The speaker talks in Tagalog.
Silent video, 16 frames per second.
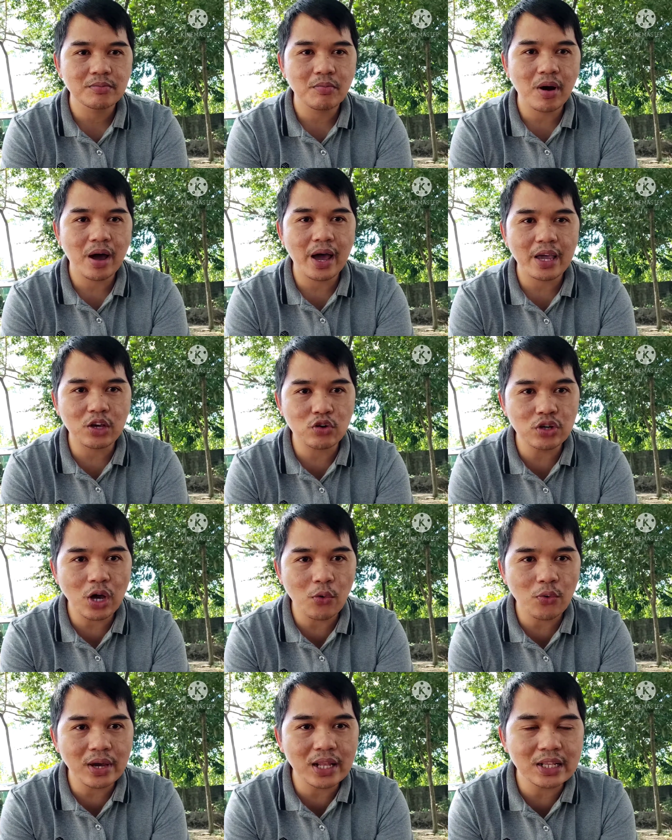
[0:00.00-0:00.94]
Bye.
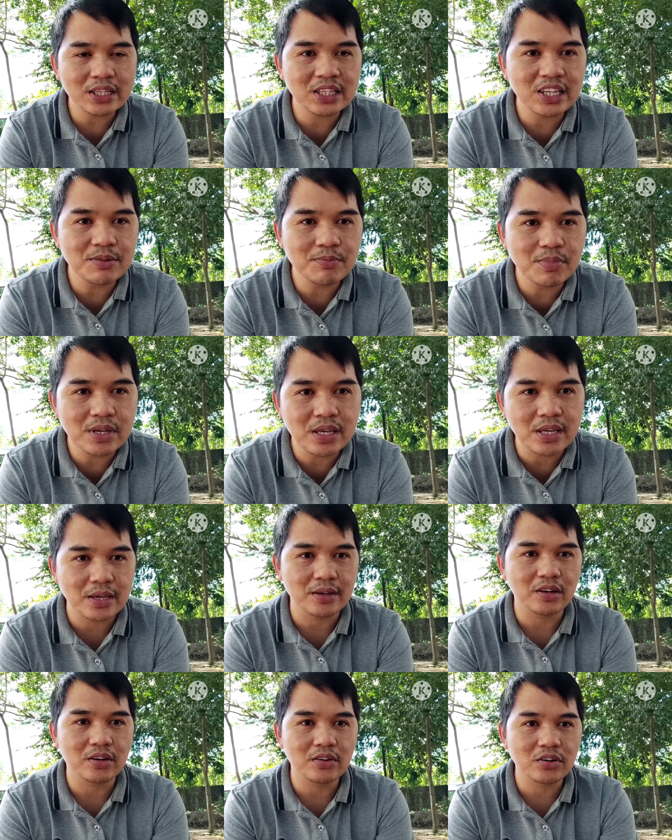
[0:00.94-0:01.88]
Kuya Will TV.
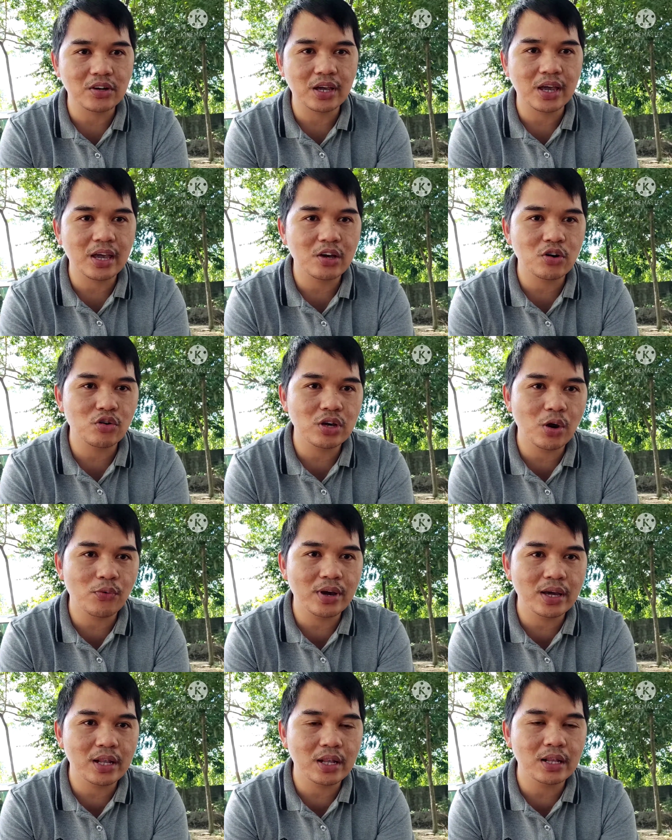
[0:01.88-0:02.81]
Okay? Kuya
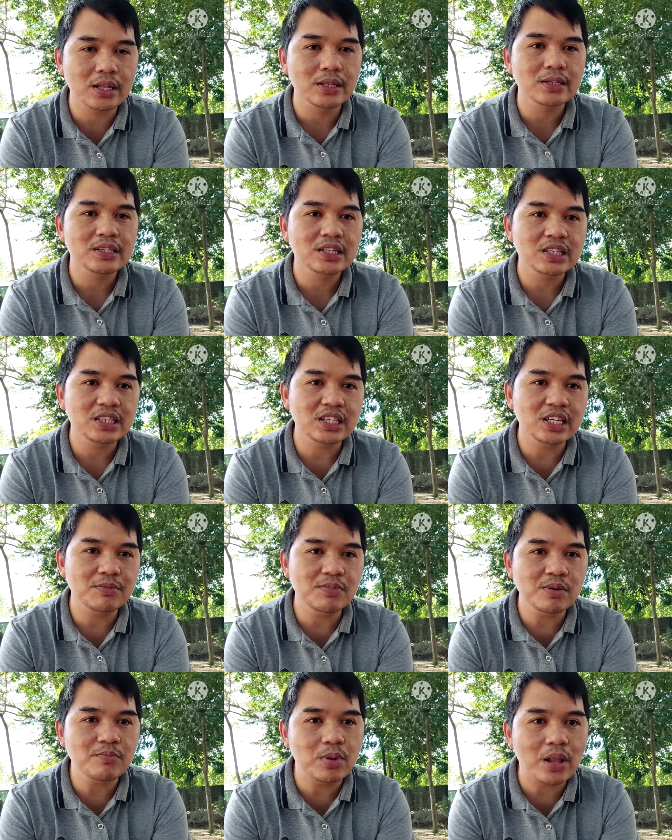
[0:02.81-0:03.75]
Will
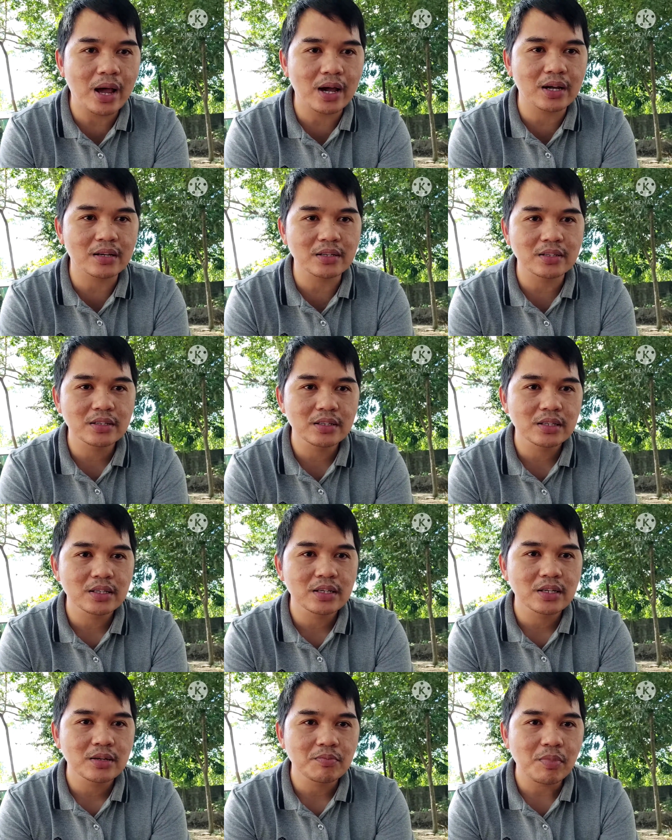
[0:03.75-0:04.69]
TV Vlog.
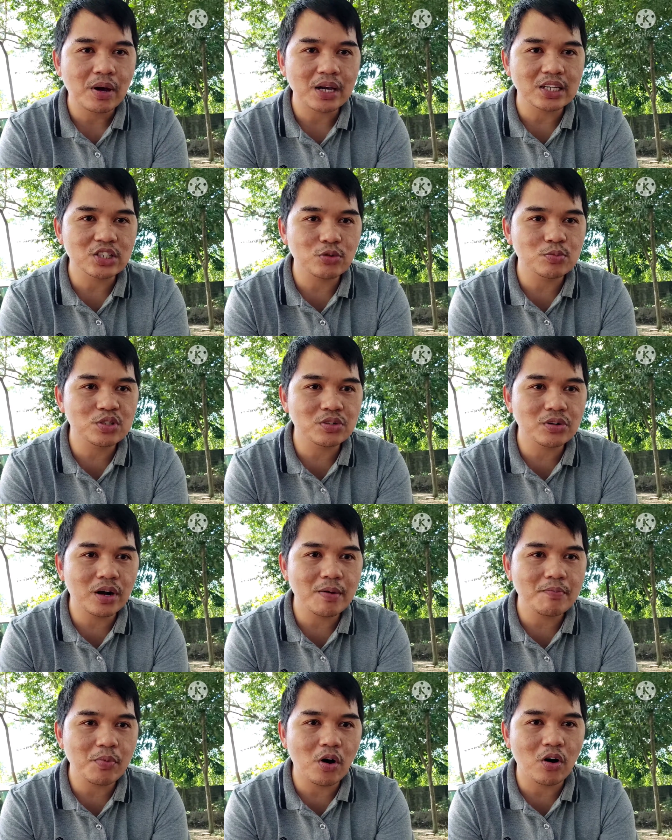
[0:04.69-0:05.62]

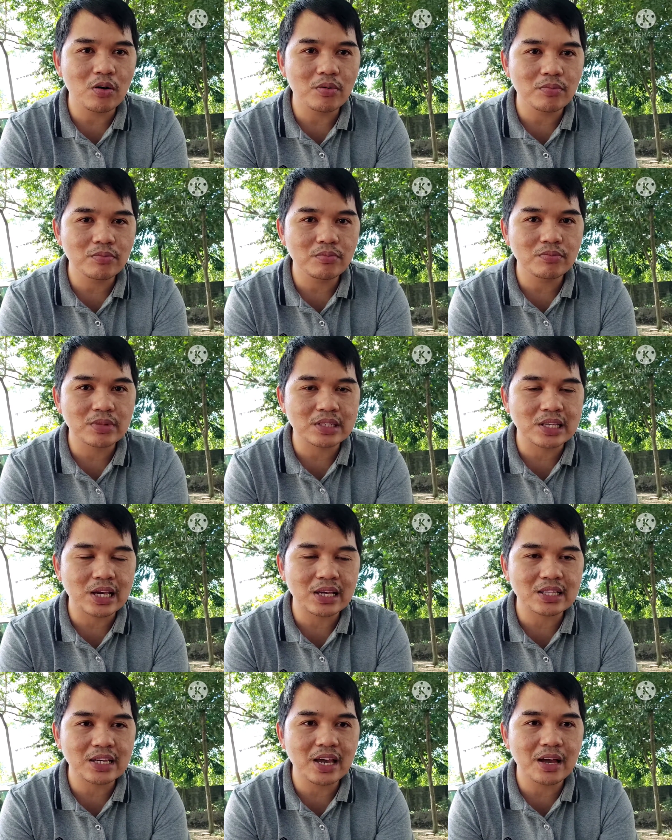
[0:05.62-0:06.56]
Paki-subscribe po
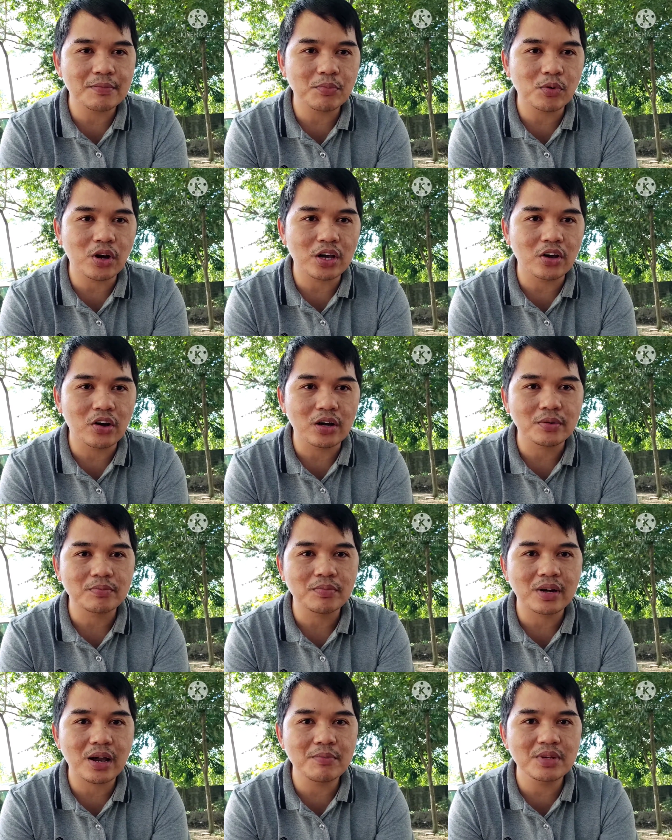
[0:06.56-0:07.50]
masasayahan po kayo
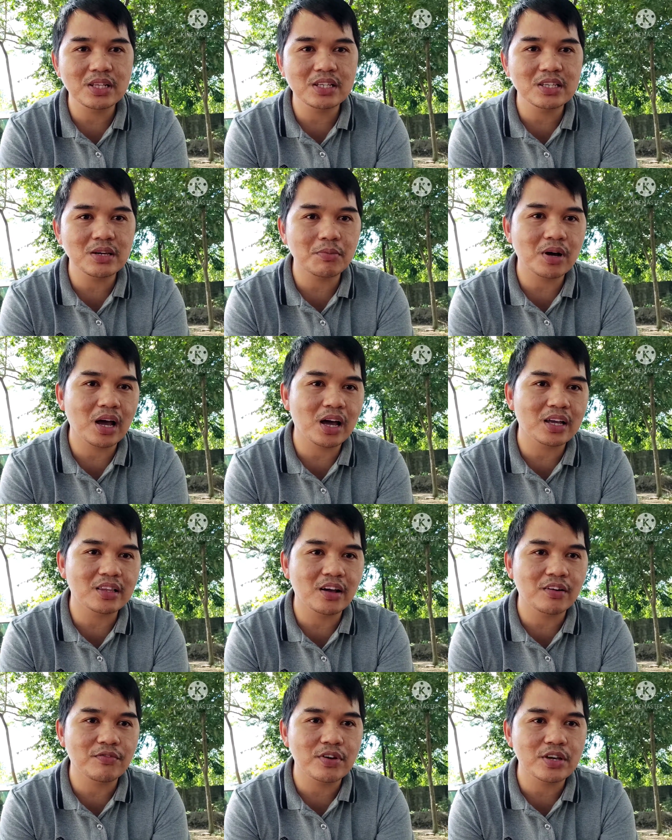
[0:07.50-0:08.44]
marami din siyang magagandang